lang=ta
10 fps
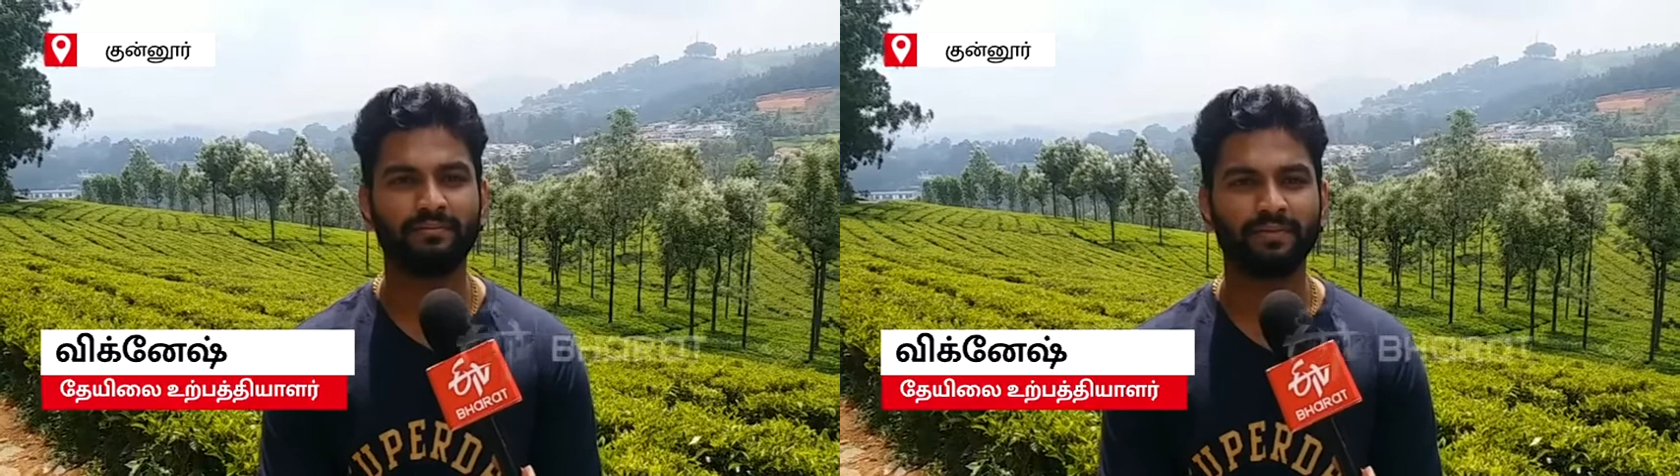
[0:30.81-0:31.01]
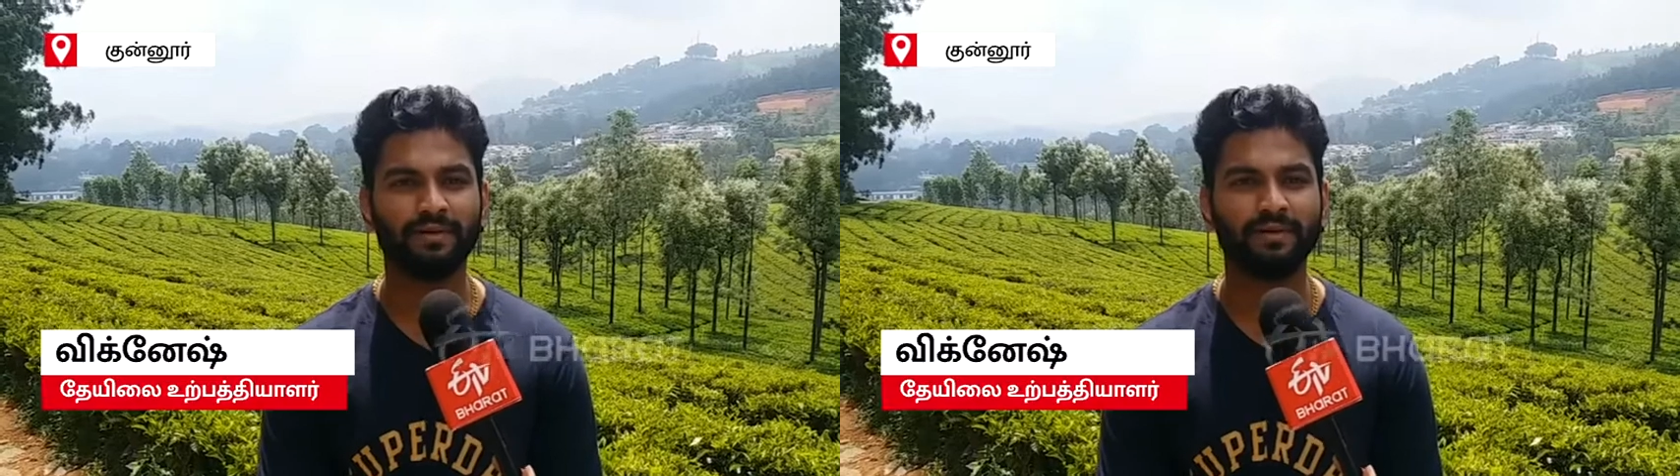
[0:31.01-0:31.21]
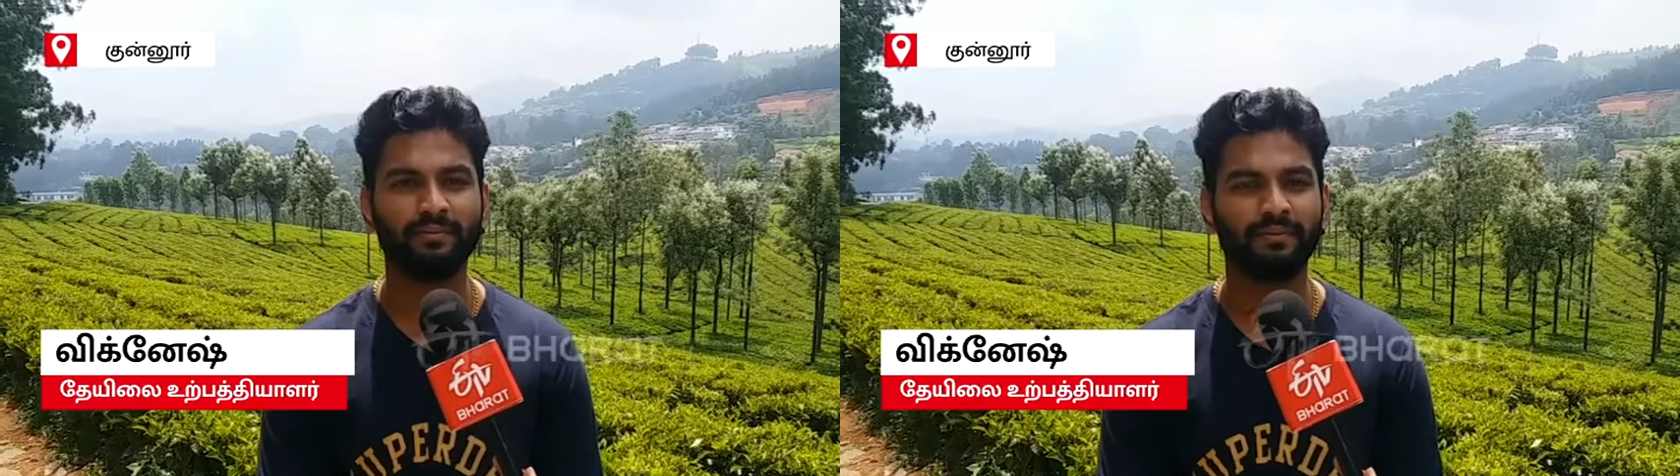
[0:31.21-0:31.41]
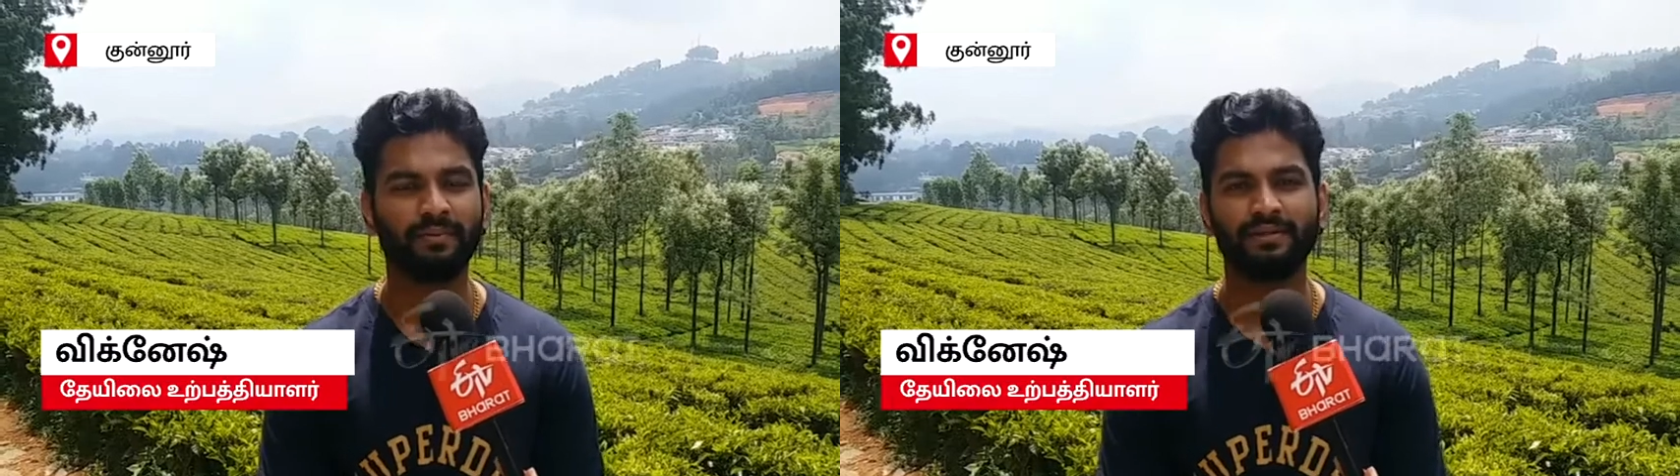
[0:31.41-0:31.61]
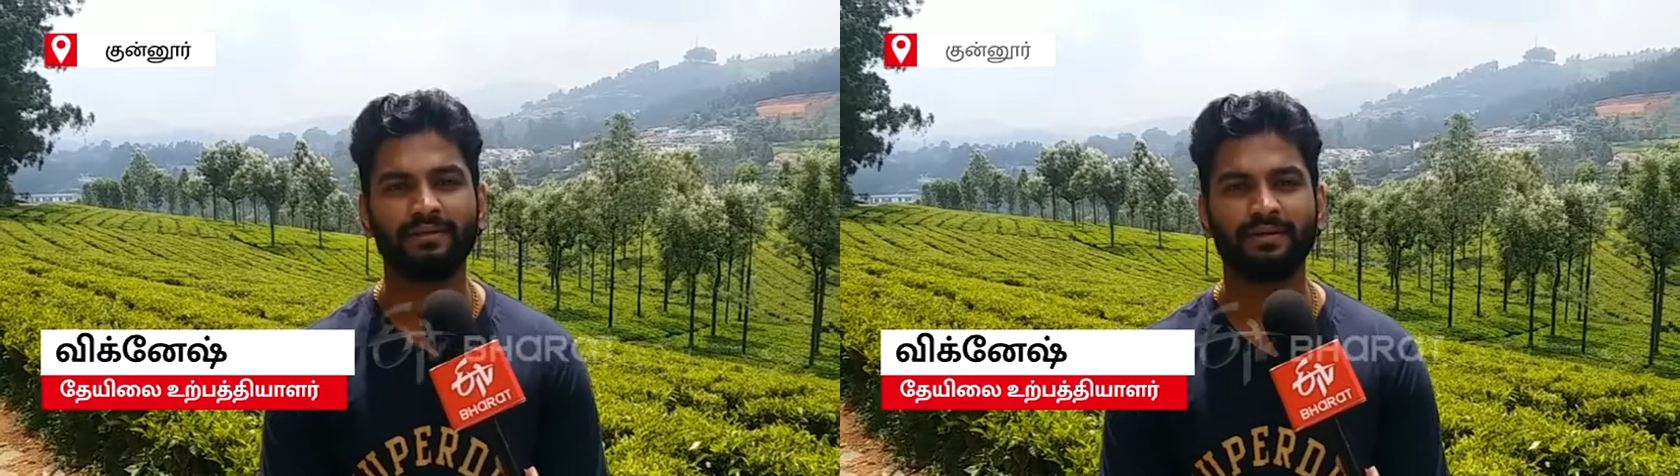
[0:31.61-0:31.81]
ஒர்க் எல்லாமே
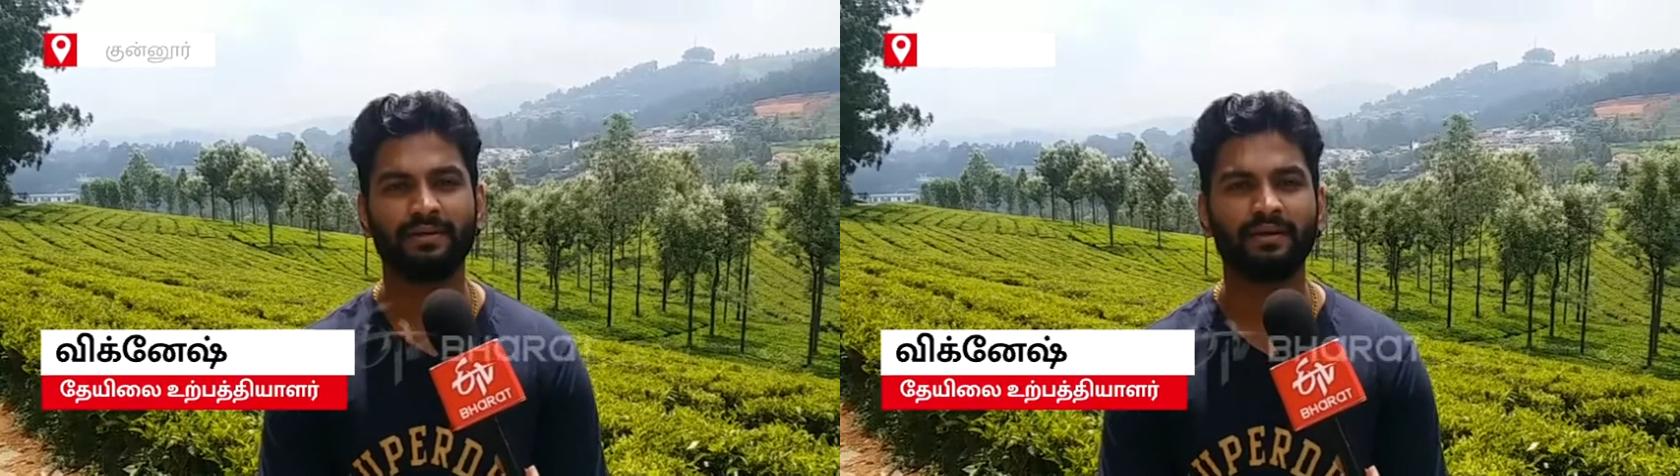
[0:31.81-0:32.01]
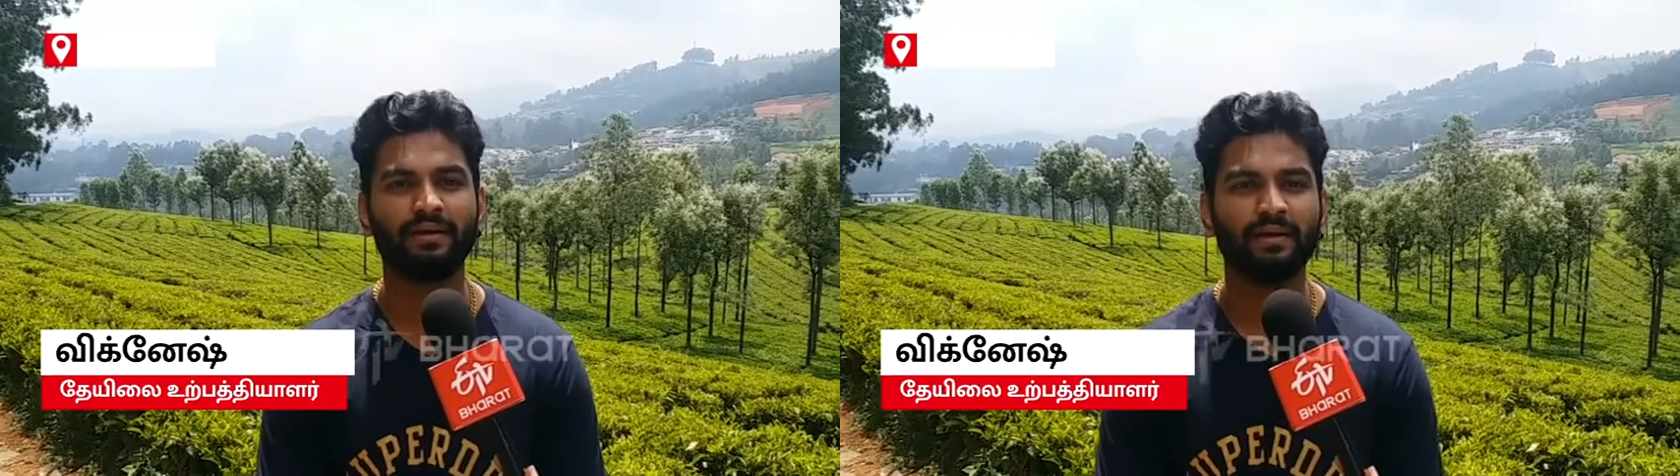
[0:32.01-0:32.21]
பார்த்துட்டு இருக்கிறேன்